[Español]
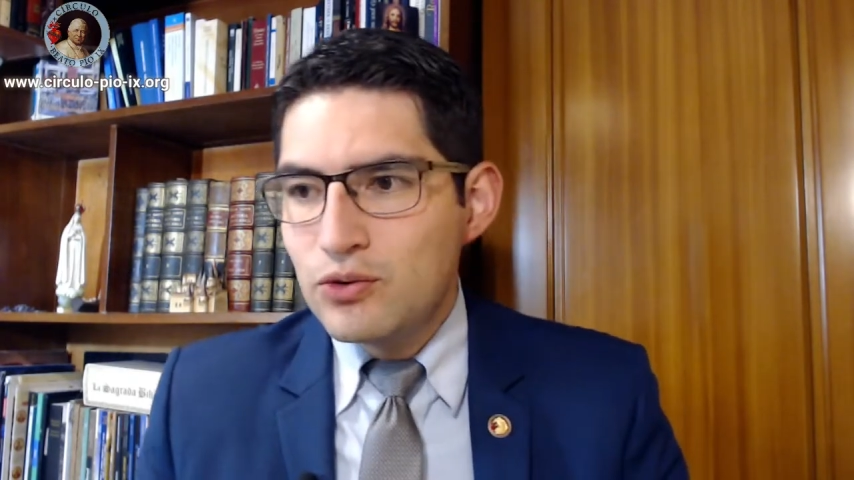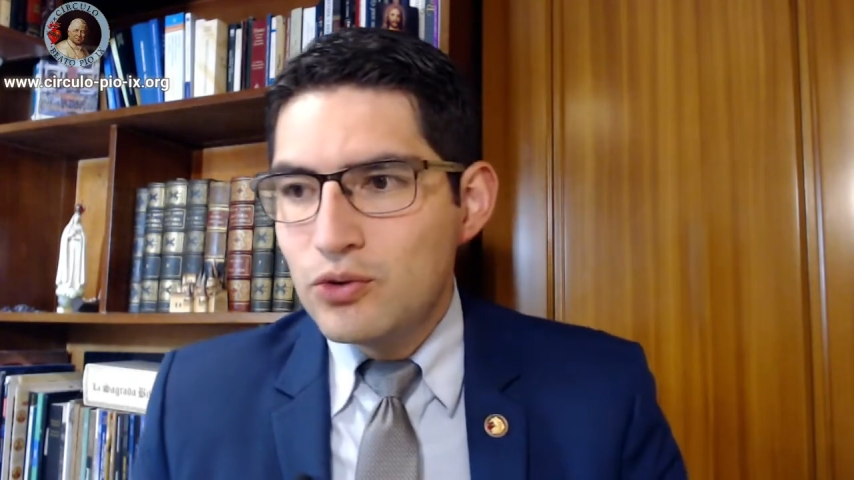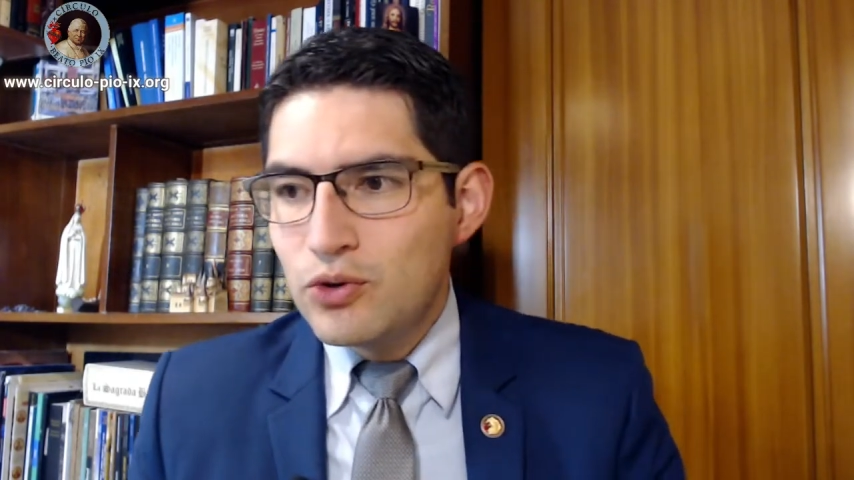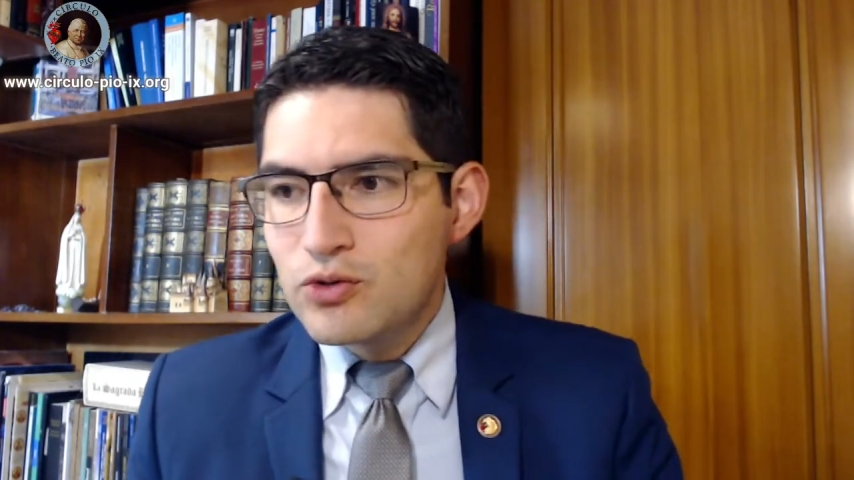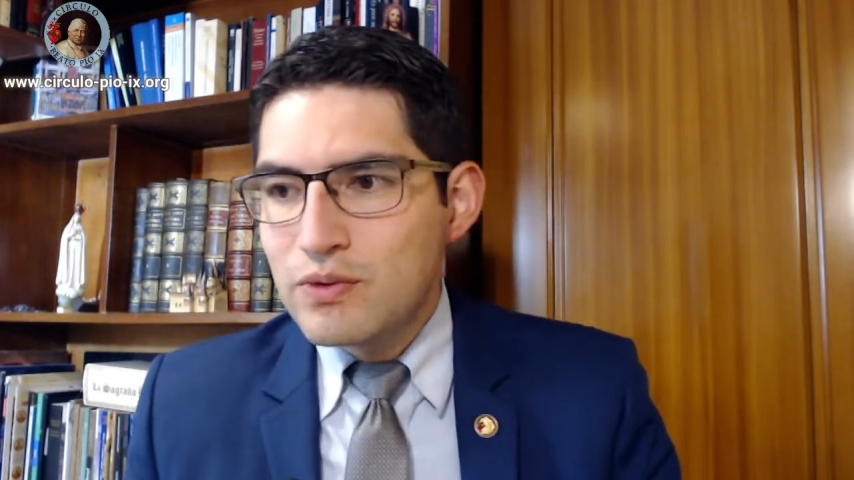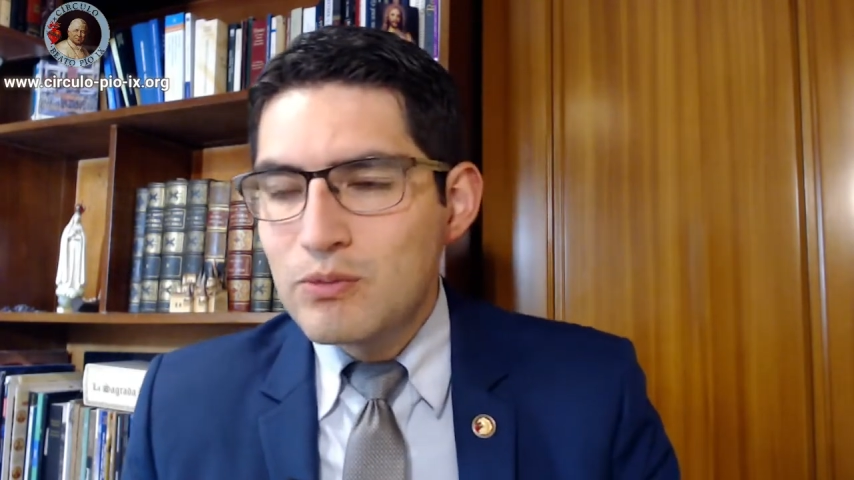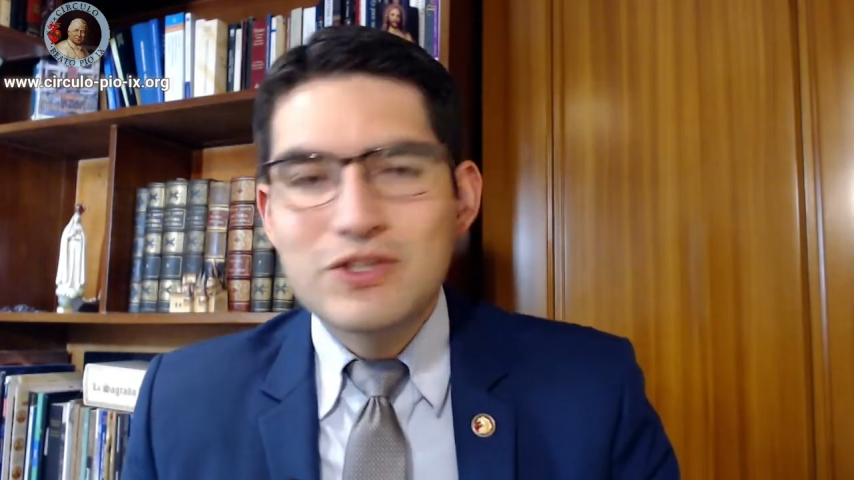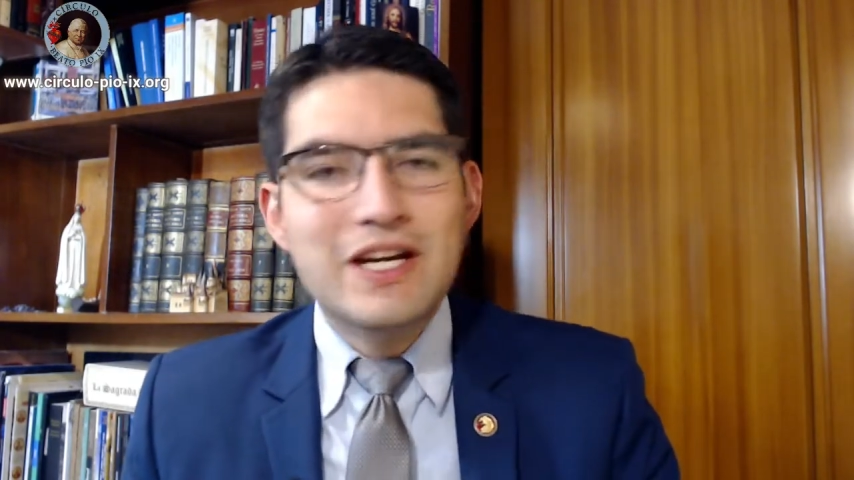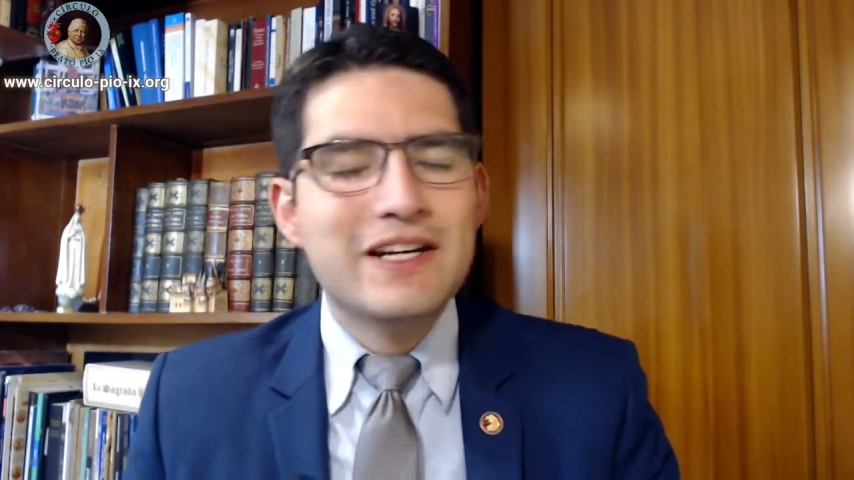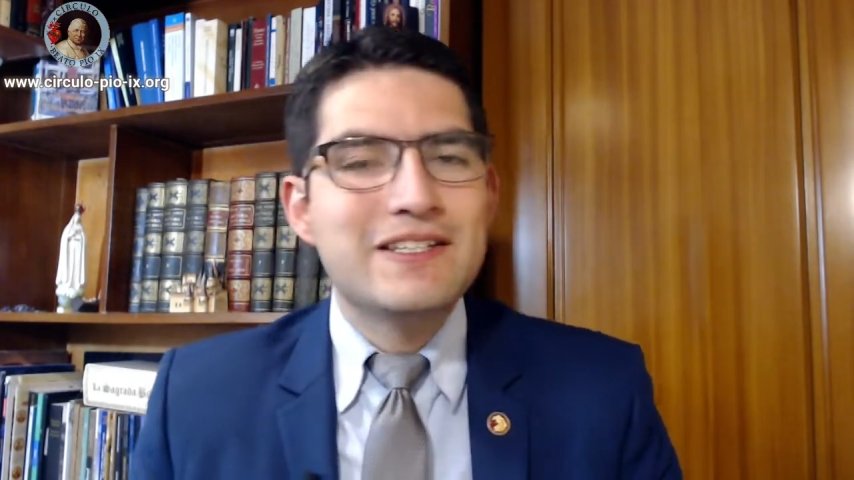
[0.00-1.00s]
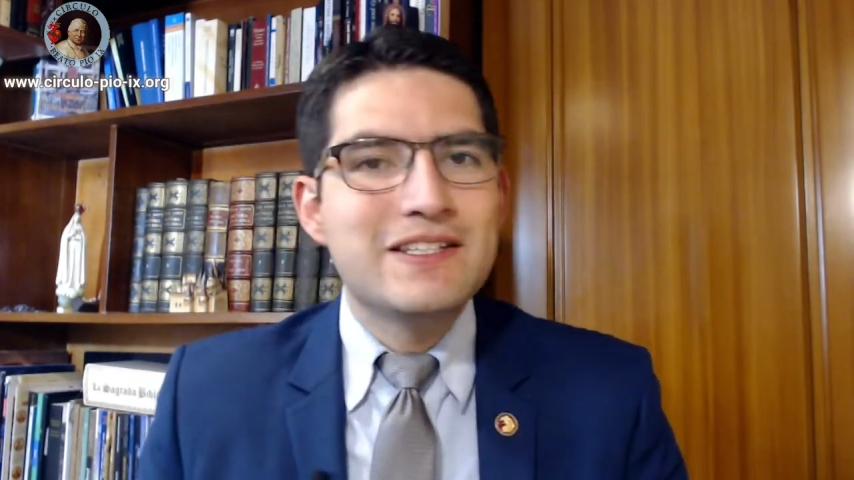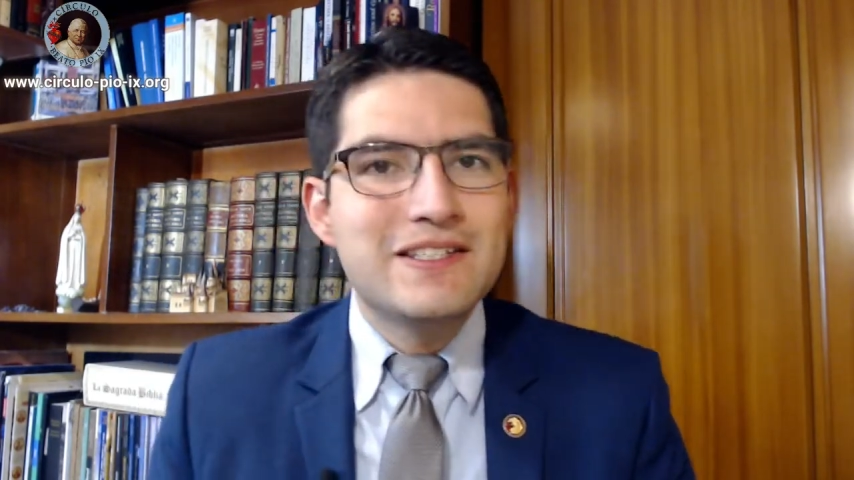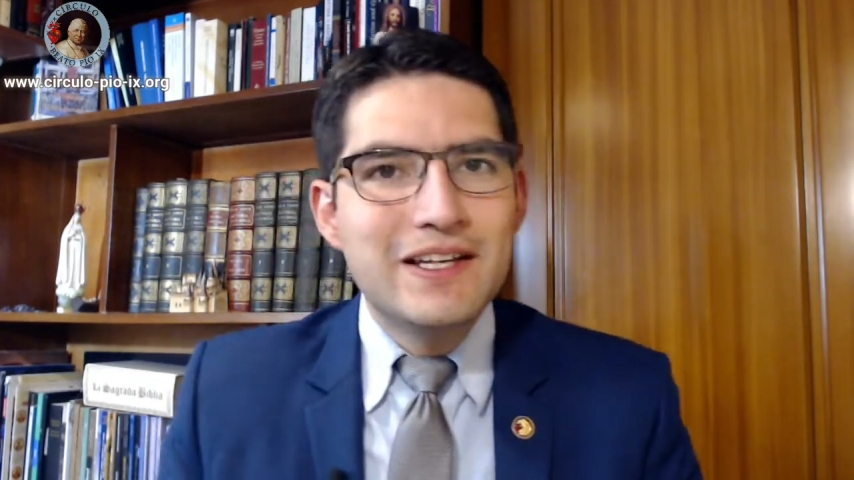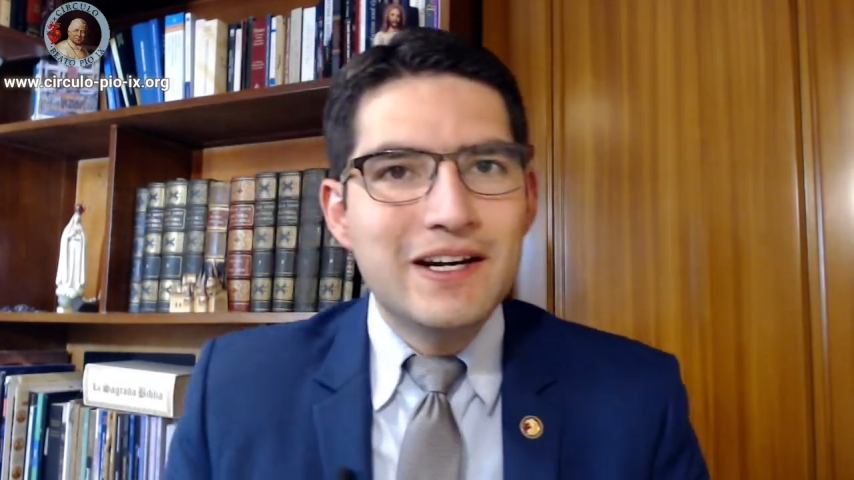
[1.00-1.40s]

no nos vamos a resistir